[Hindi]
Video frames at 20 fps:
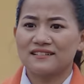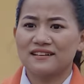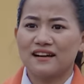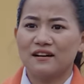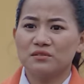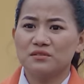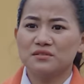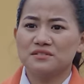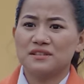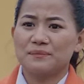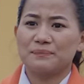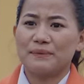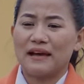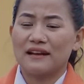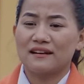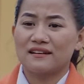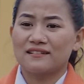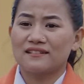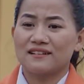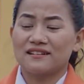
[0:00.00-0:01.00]
कि राहुल उसे
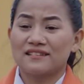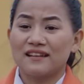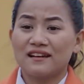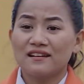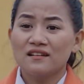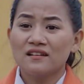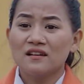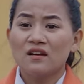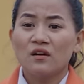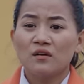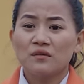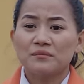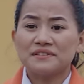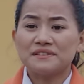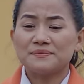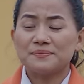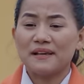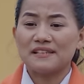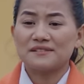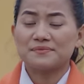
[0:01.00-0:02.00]
प्यार नहीं करता
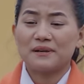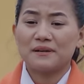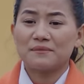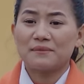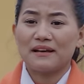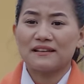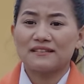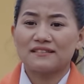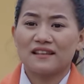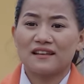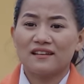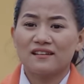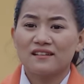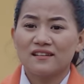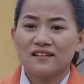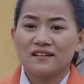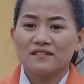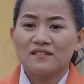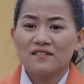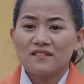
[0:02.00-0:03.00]
बस बेस्ट फ्रेंड मानता
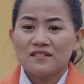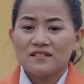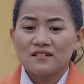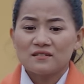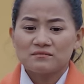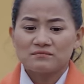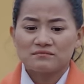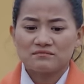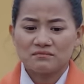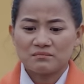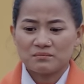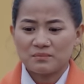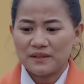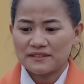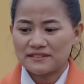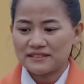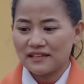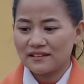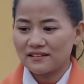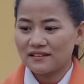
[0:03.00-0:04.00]
है
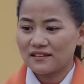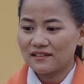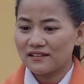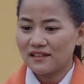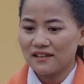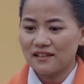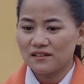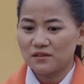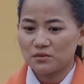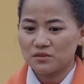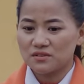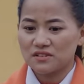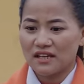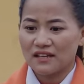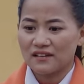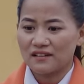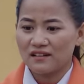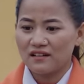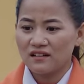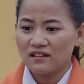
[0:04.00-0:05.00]
बेचारी का दिल ही टूट
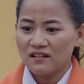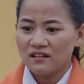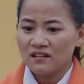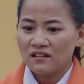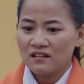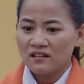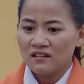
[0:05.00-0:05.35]
जाएगा